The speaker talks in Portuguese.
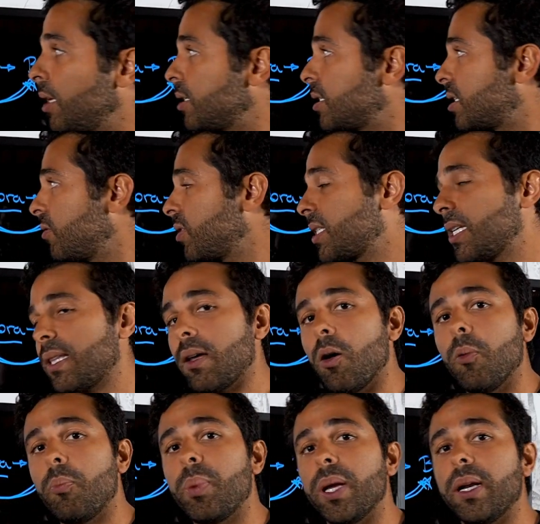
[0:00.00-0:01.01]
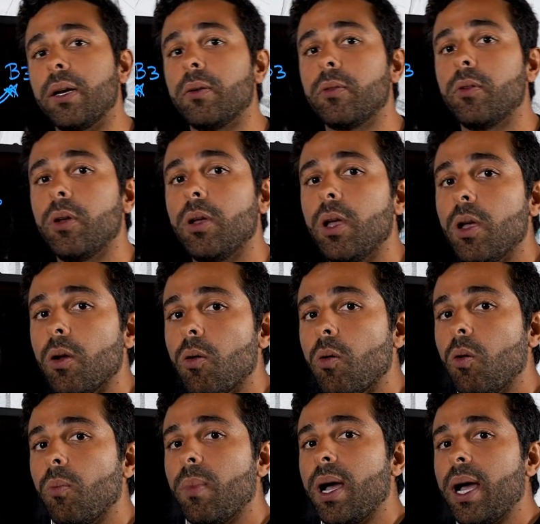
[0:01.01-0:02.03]
se você está operando
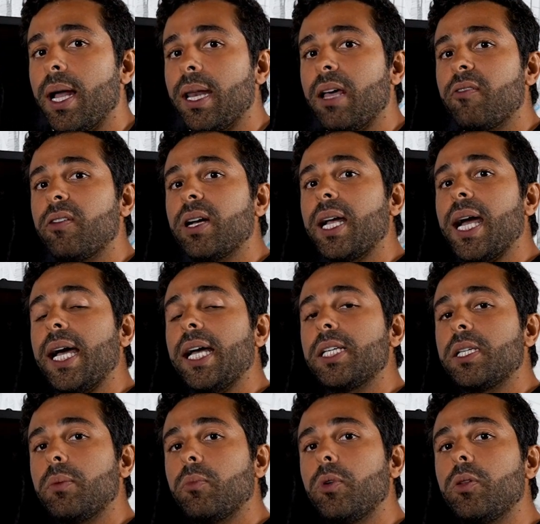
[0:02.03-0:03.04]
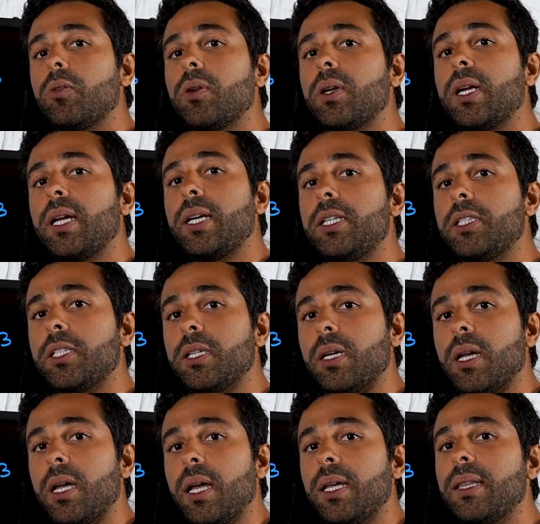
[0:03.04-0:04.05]
com uma alavancagem muito
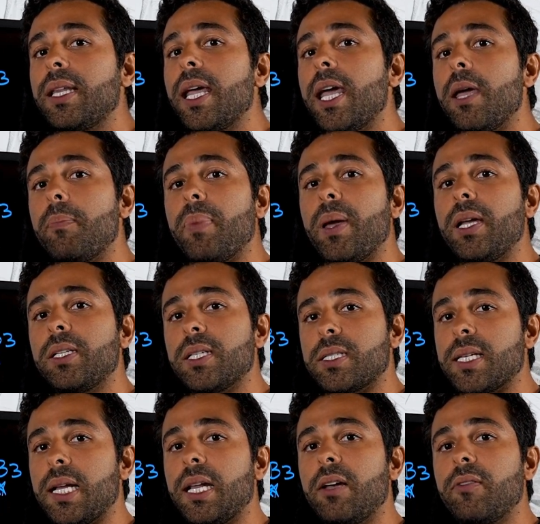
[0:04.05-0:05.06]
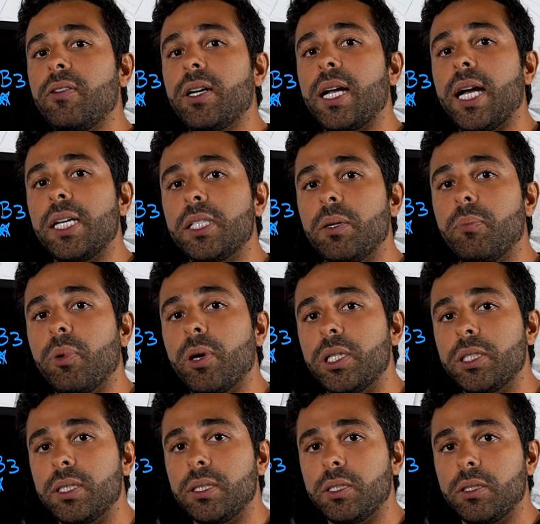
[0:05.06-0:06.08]
grande, de repente essa alavancagem
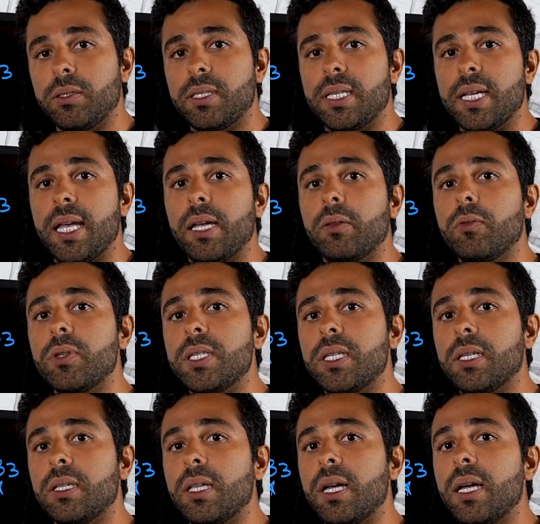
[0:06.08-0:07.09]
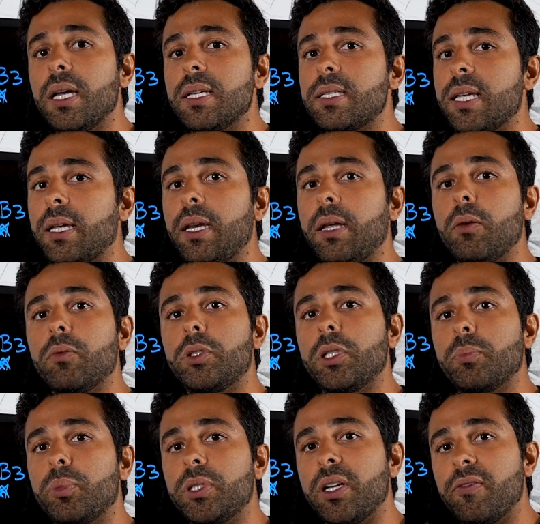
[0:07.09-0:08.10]
pode ser reduzida sem nenhum
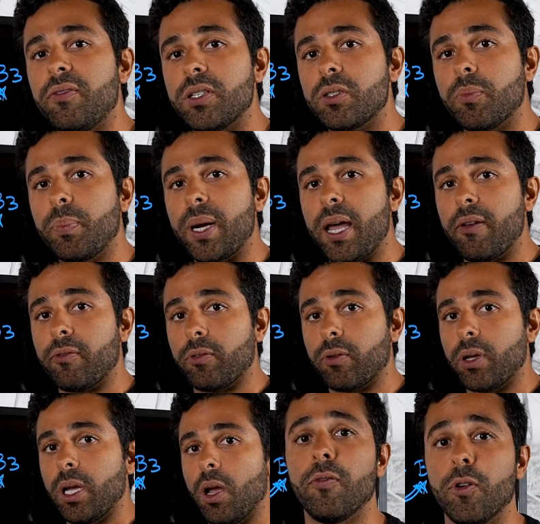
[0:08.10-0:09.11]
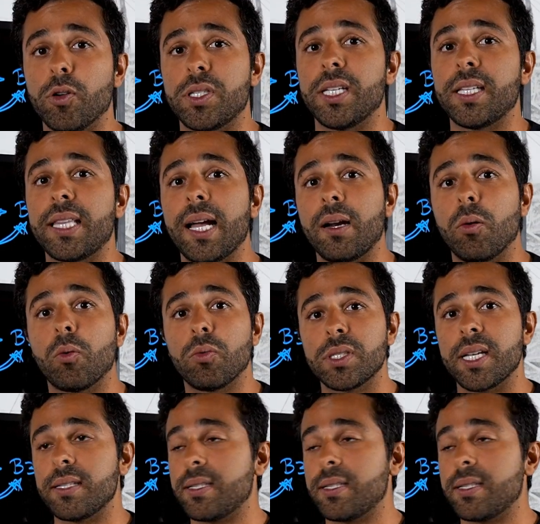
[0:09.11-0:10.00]
tipo de aviso prévio. Vou citar alguns